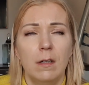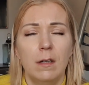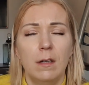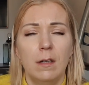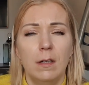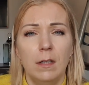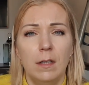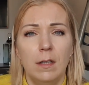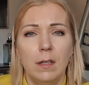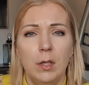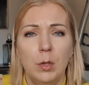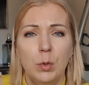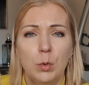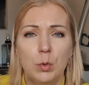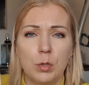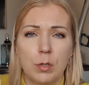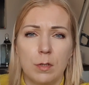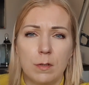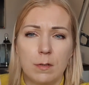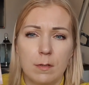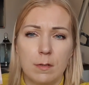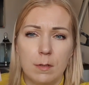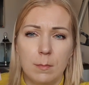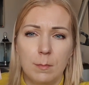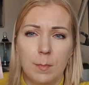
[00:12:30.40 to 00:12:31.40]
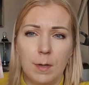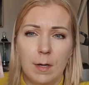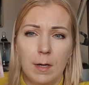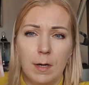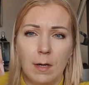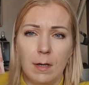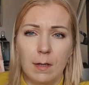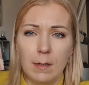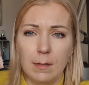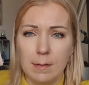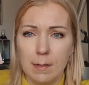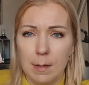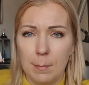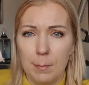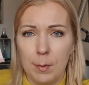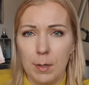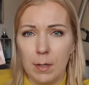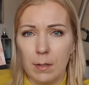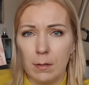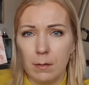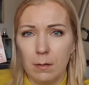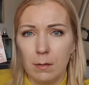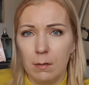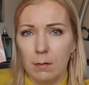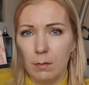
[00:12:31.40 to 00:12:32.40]
i duszący ma
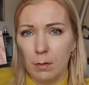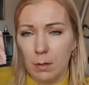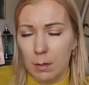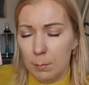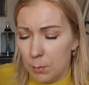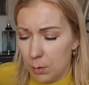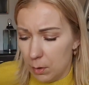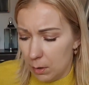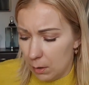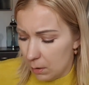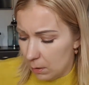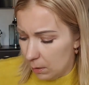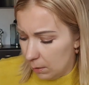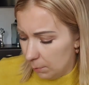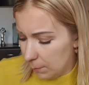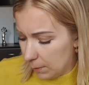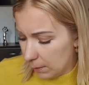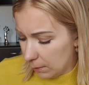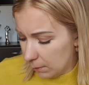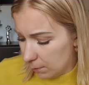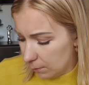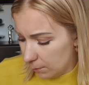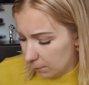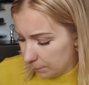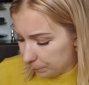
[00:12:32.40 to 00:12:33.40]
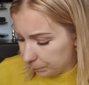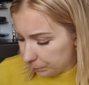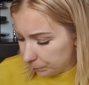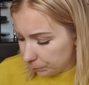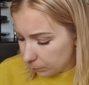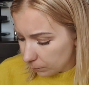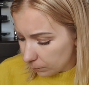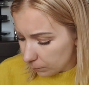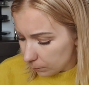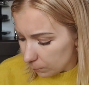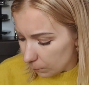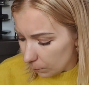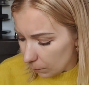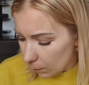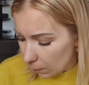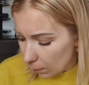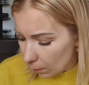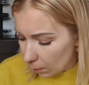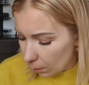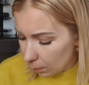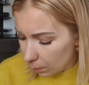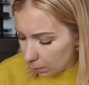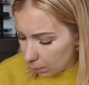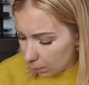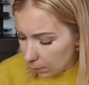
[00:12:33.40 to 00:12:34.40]
zapach. To nie moje klimaty.
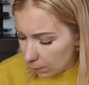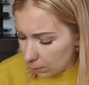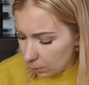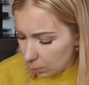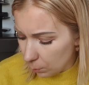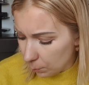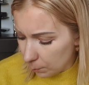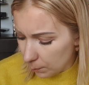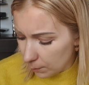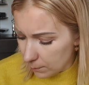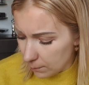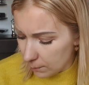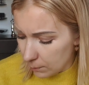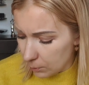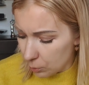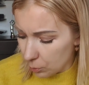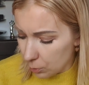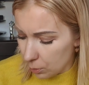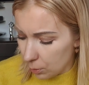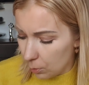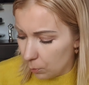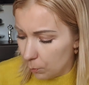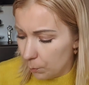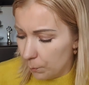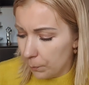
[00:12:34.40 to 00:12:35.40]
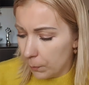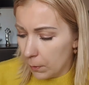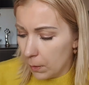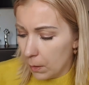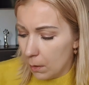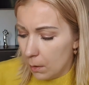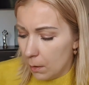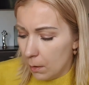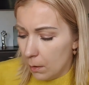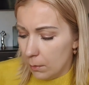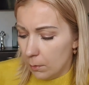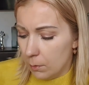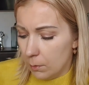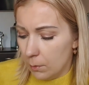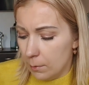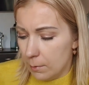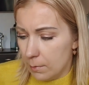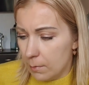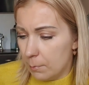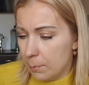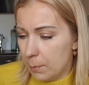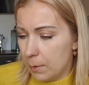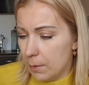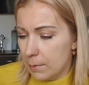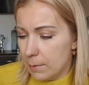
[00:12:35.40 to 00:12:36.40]
Kolejną maseczką to
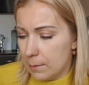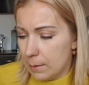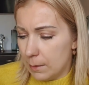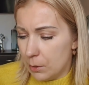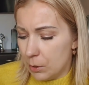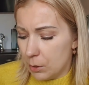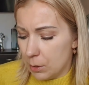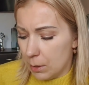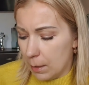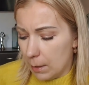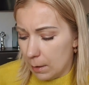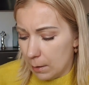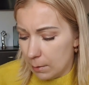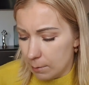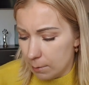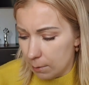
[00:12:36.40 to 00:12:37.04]
jest maseczka